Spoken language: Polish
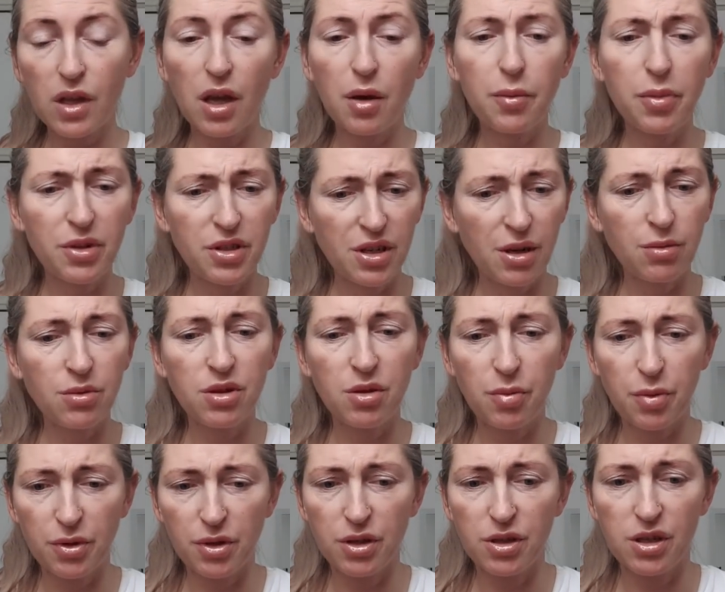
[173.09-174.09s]
Jak powiedziałam
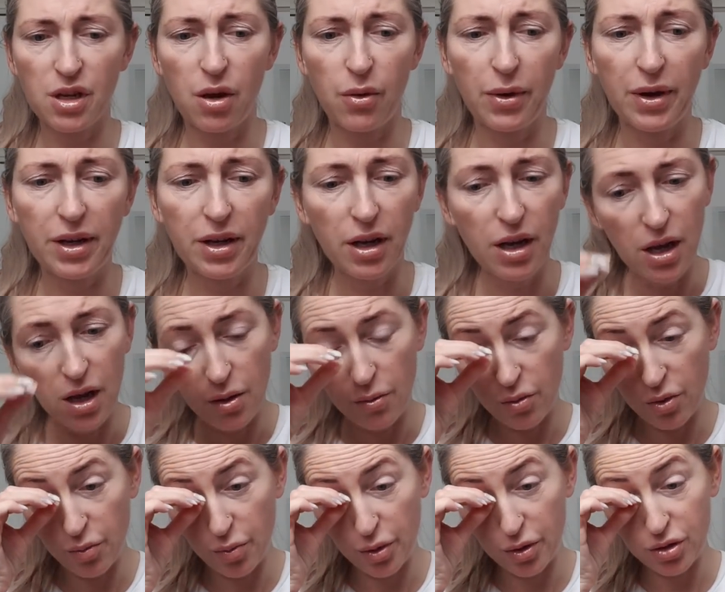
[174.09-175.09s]
Ci, poniedziałek,
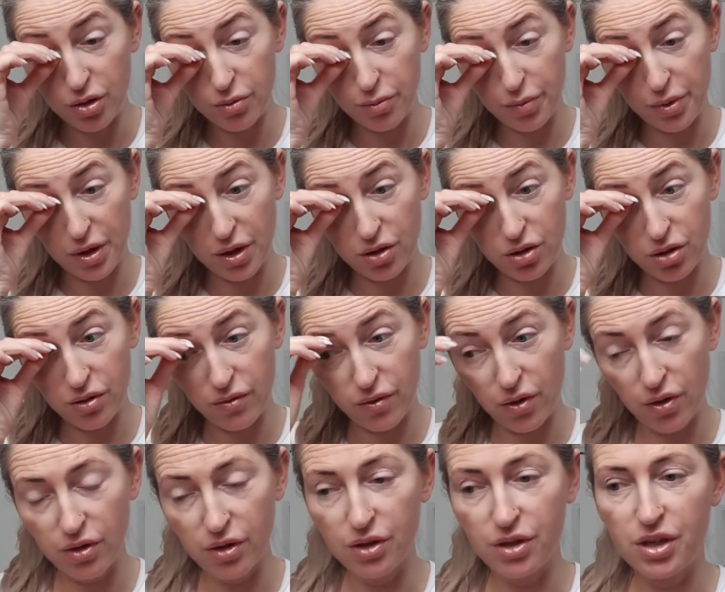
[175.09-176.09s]
mój pierwszy
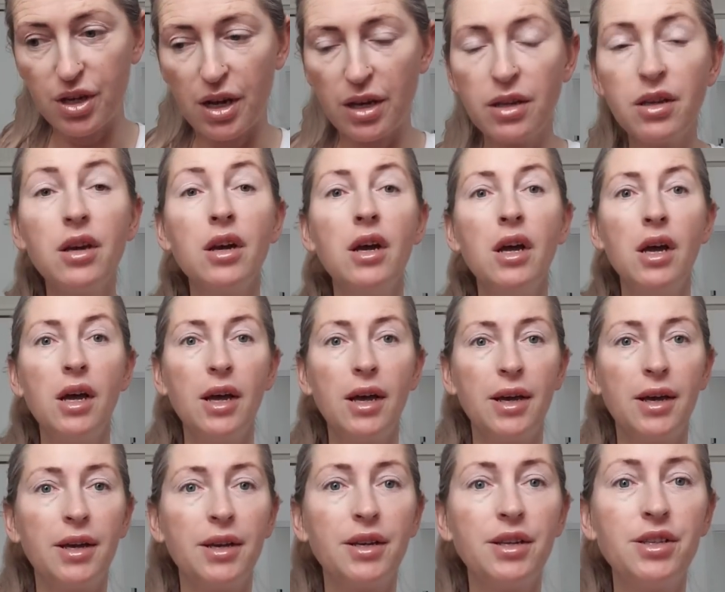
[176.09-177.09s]
wolny dzień.
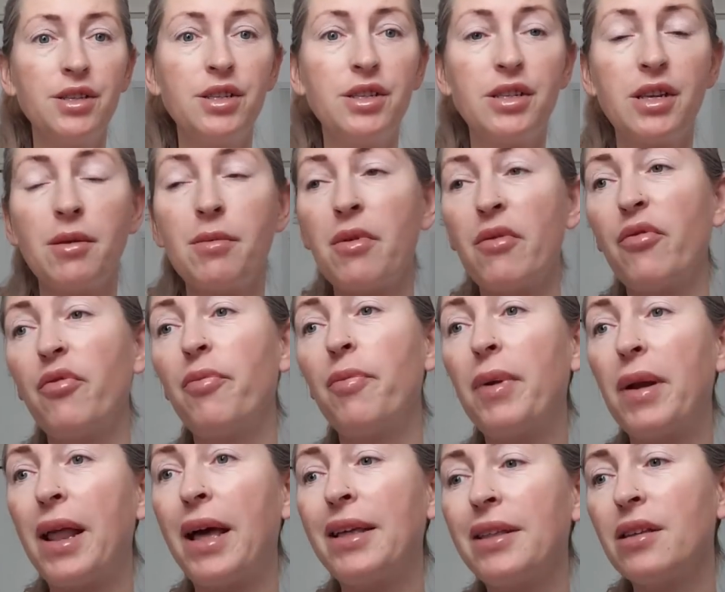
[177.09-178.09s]
E, I dzisiaj mam w
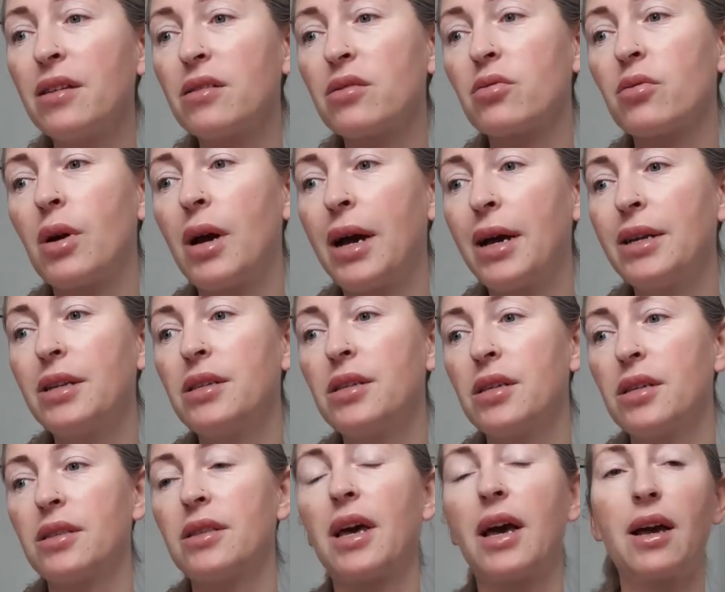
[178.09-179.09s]
planie,
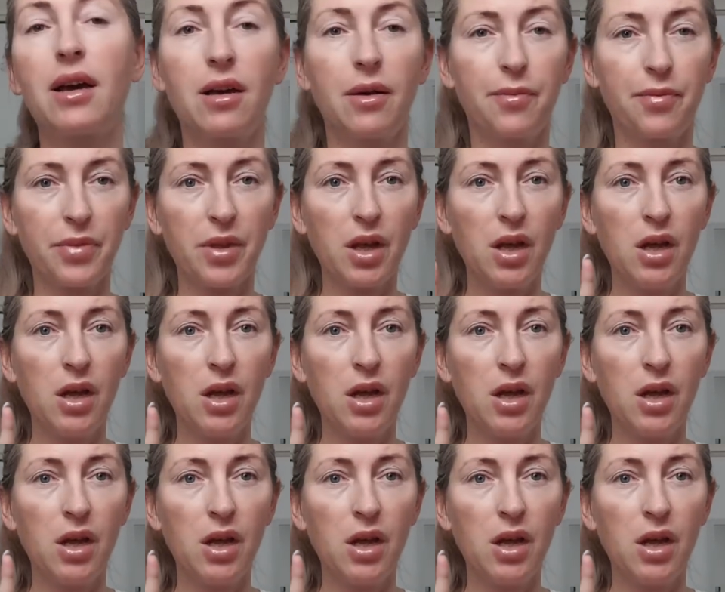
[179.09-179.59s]
słuchajcie, tak